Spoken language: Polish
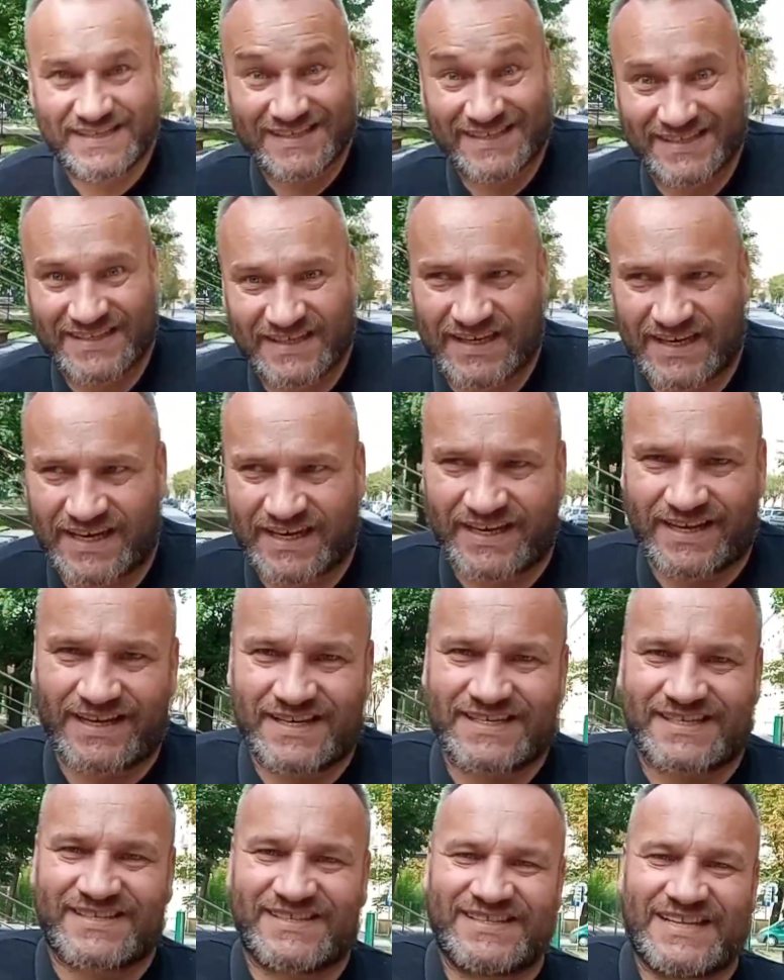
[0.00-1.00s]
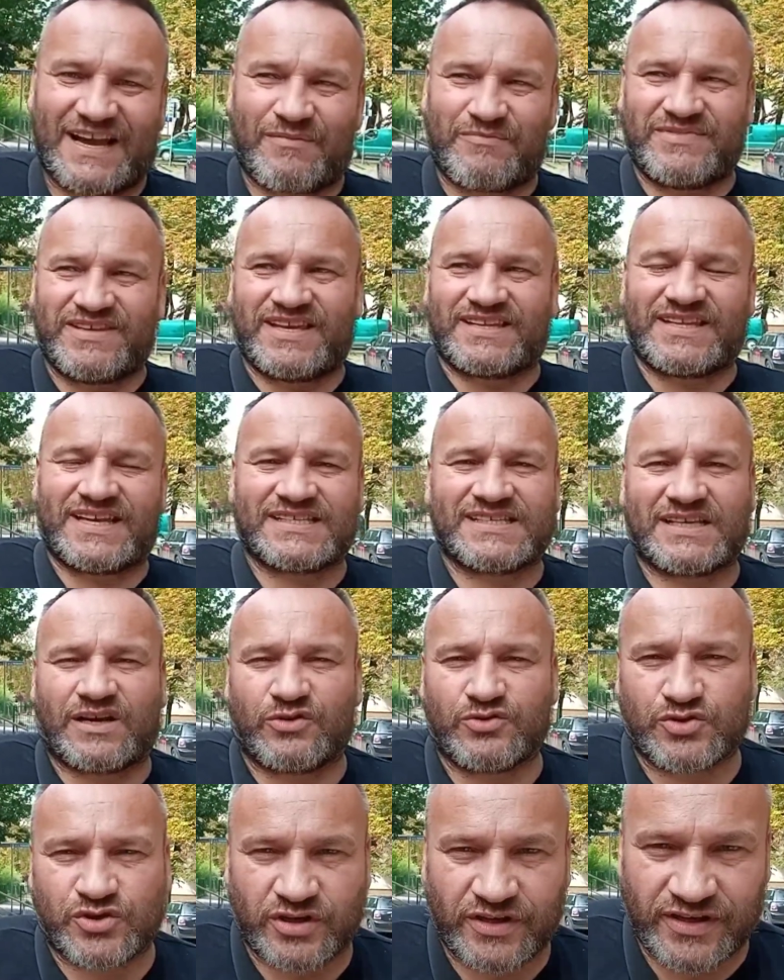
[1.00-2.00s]
zaraz na mnie
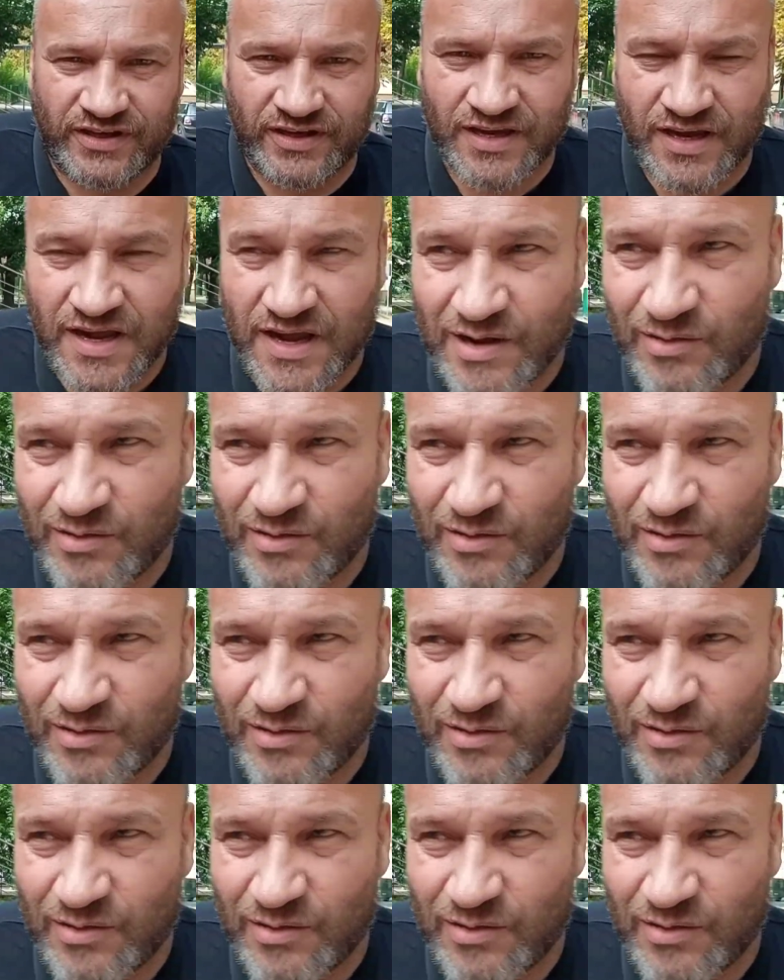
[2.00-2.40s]
naskoczyli,